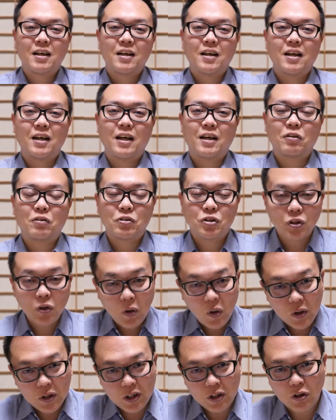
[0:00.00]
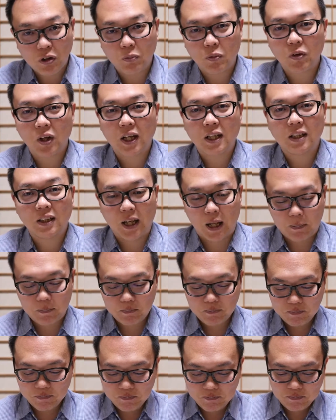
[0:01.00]
えーと、と上位に伴って、
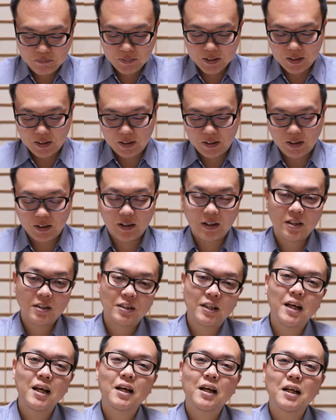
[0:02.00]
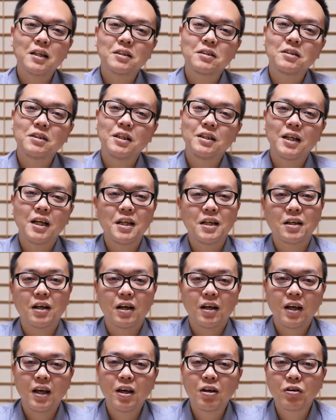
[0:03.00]
えー、生活に何か
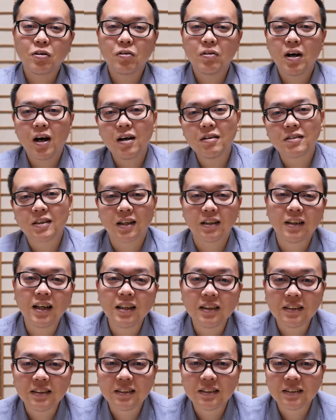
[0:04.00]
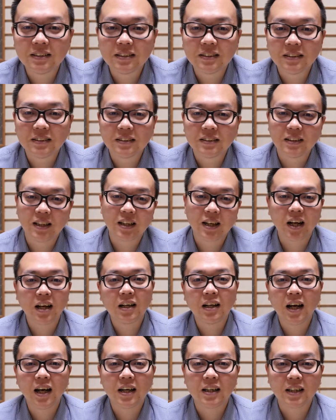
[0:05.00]
影響あるかなって
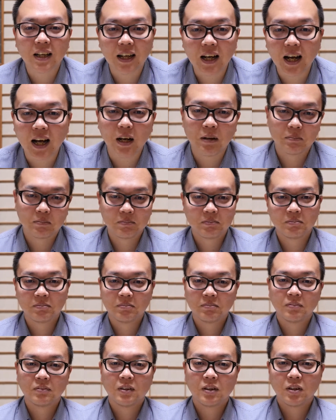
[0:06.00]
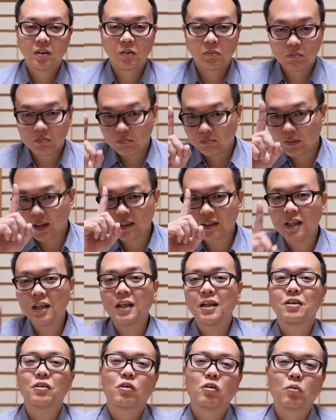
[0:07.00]
考えたら真っ
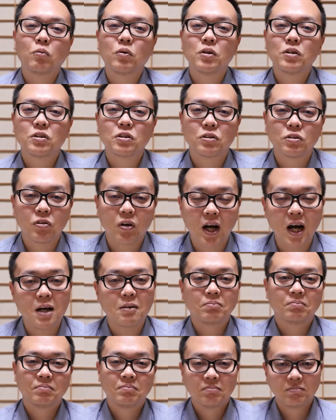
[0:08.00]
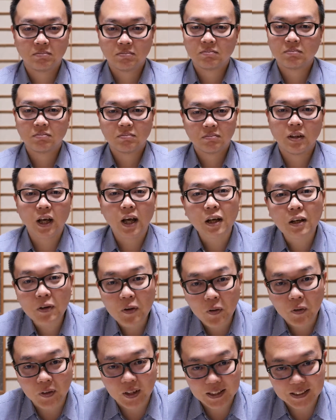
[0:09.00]
先に思いつくのが元
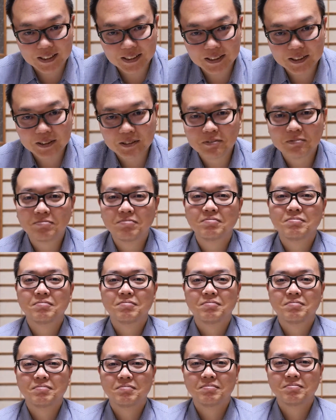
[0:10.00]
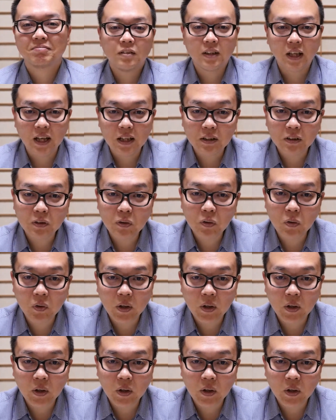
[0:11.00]
号です天皇